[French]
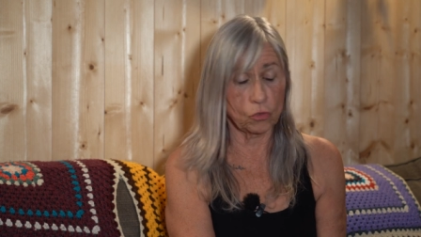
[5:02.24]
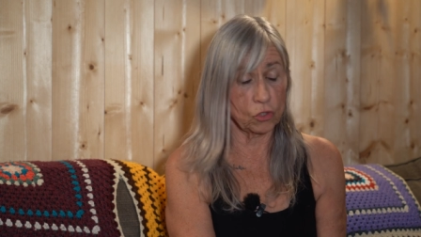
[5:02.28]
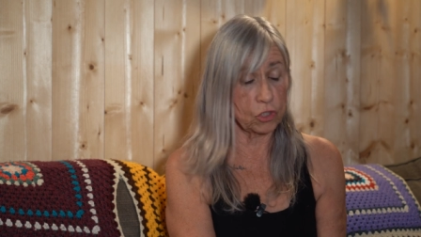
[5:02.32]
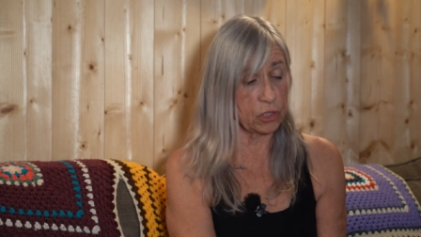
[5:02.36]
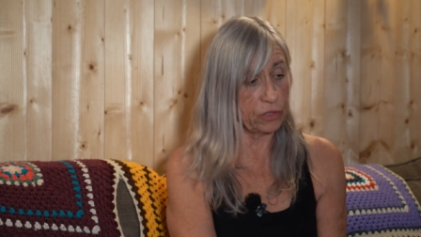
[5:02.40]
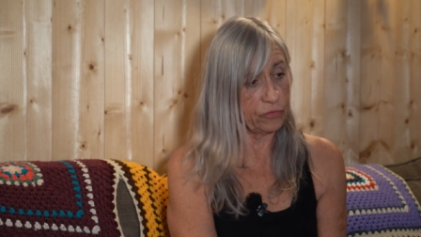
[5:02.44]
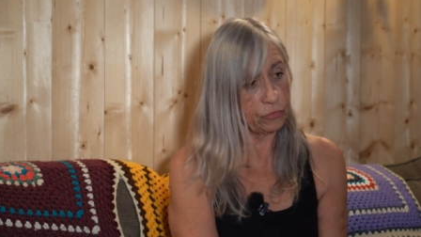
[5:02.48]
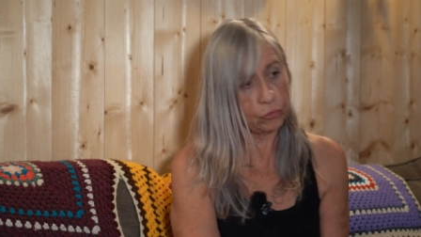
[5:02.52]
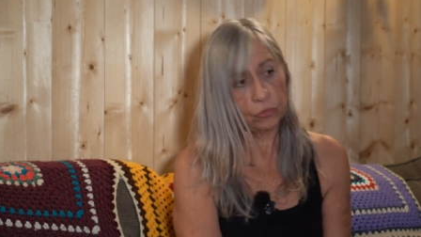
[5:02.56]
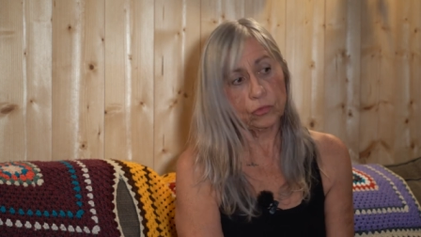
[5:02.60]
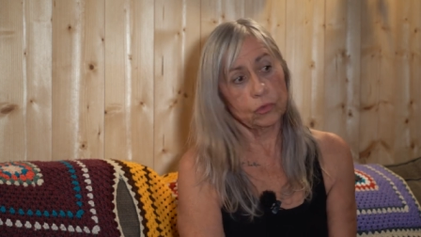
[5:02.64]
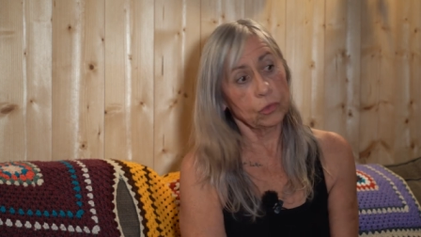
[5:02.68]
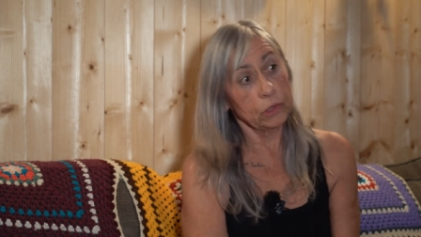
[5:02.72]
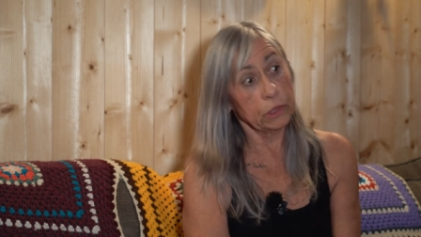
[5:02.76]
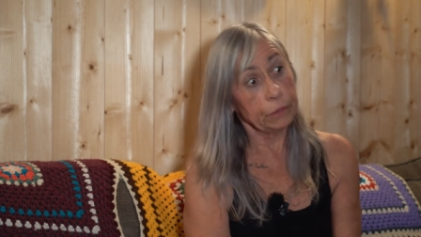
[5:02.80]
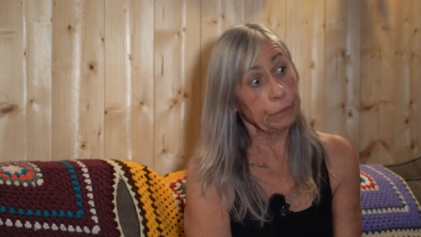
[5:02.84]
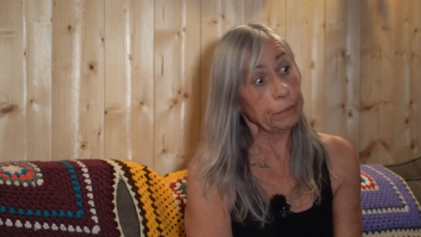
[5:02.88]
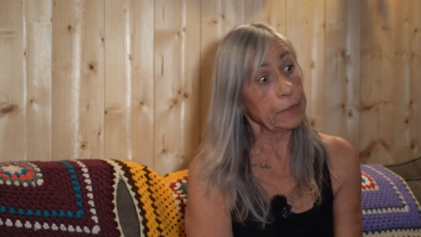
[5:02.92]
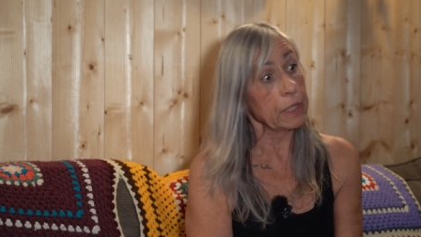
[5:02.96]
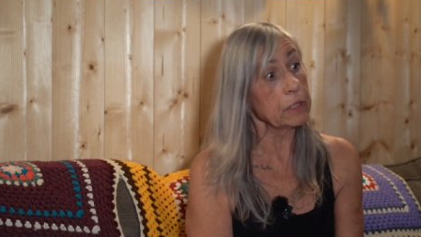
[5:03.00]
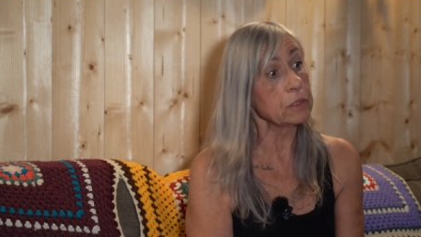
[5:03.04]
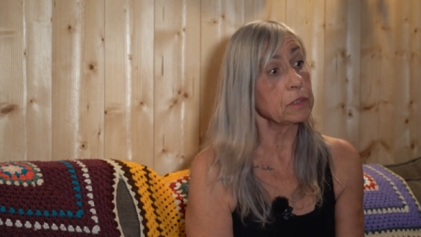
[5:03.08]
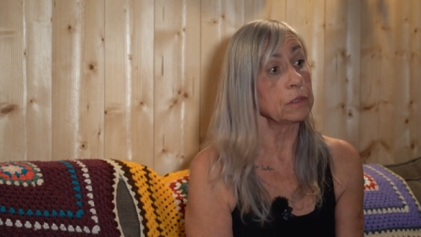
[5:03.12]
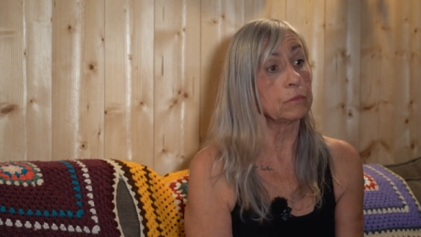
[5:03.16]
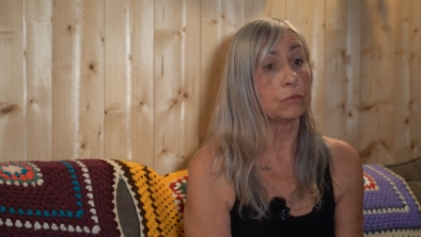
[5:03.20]
j'avoue qu'au
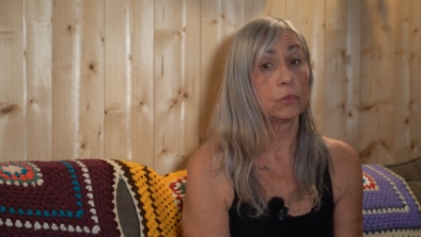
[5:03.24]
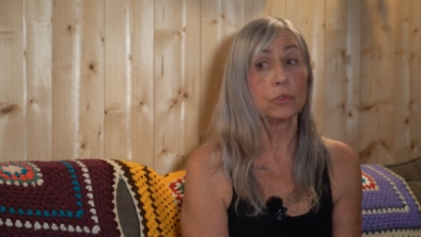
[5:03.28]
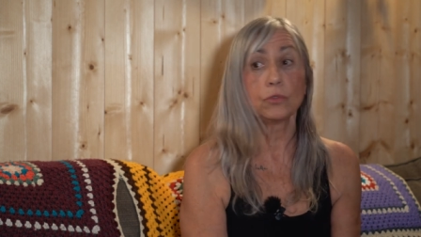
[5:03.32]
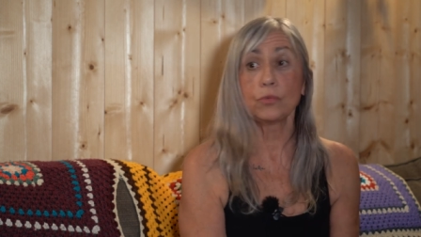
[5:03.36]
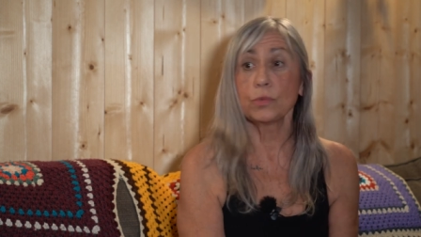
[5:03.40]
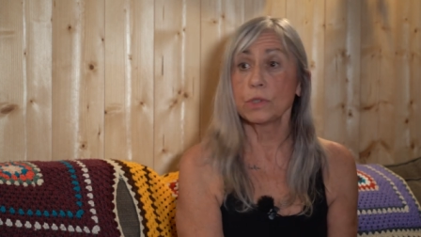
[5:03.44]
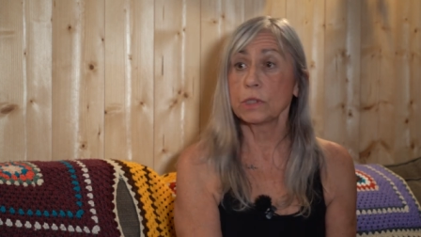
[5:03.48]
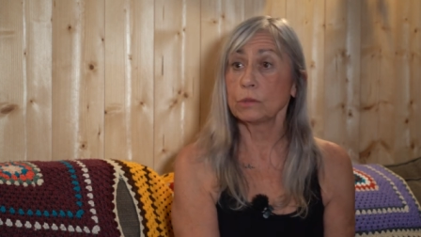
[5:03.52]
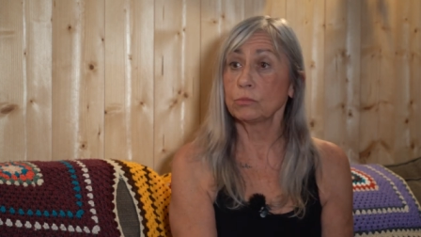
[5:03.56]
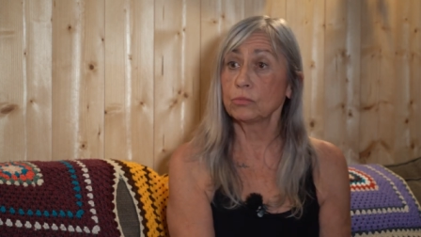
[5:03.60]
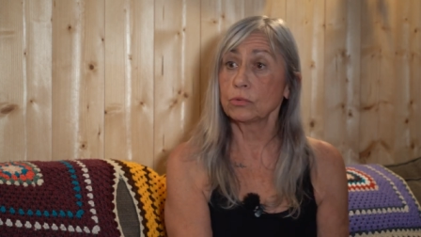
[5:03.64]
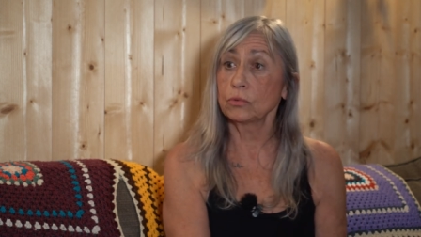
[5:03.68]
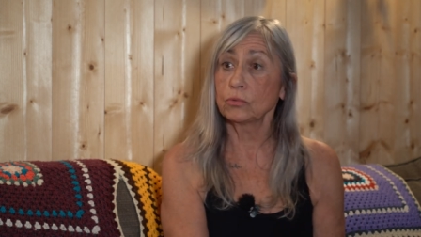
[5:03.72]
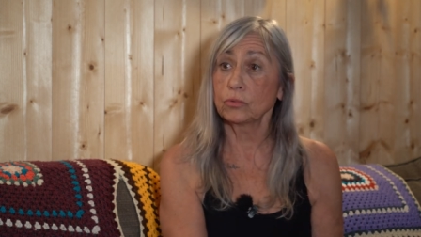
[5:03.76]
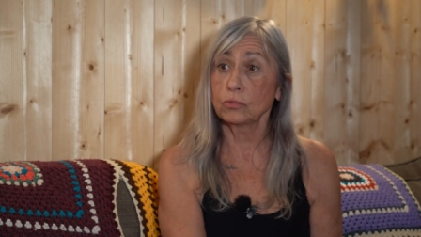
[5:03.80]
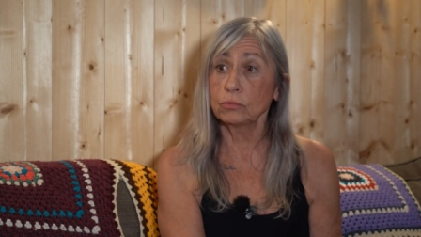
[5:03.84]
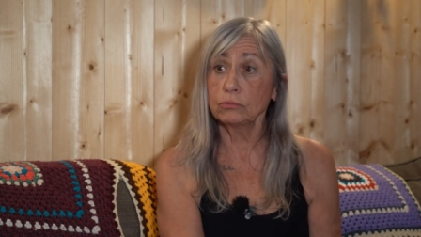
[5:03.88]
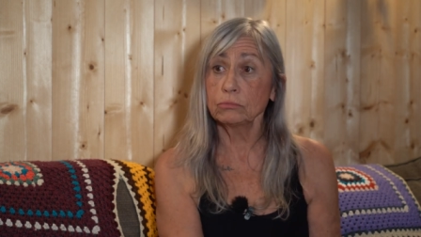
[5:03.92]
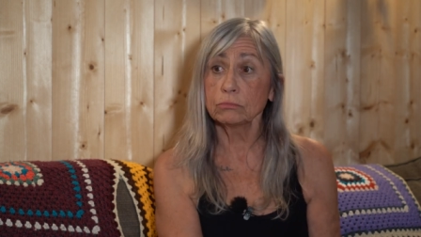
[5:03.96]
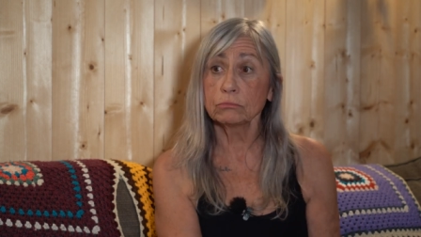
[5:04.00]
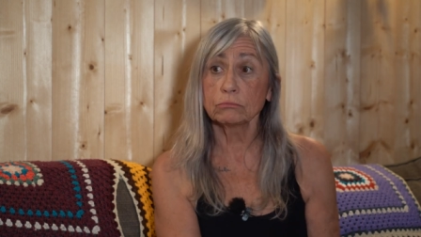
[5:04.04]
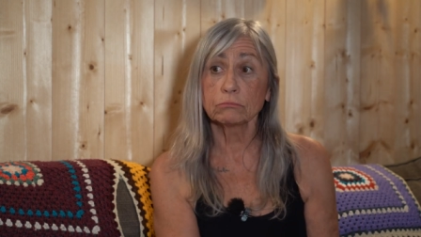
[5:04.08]
départ, ça m'ennuyait beaucoup.